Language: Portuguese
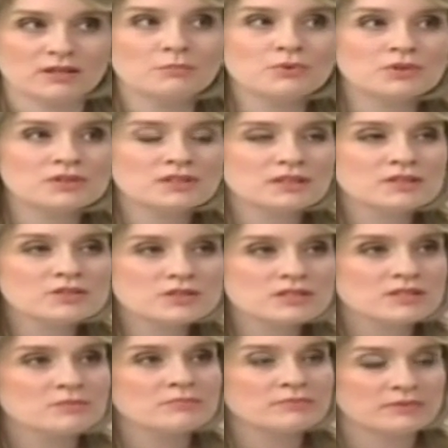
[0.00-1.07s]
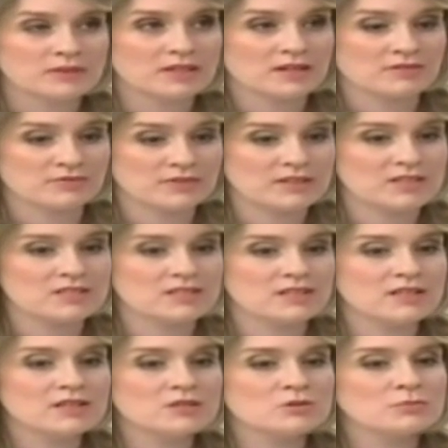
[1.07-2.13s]
É importante que se é, frise
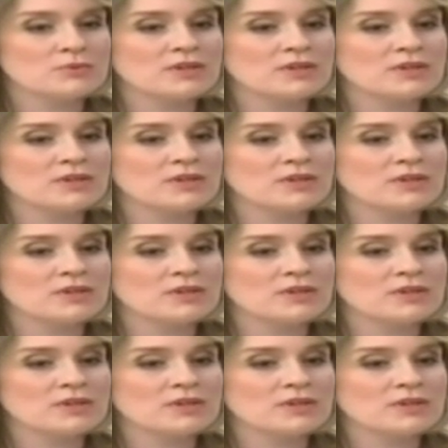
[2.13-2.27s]
isso,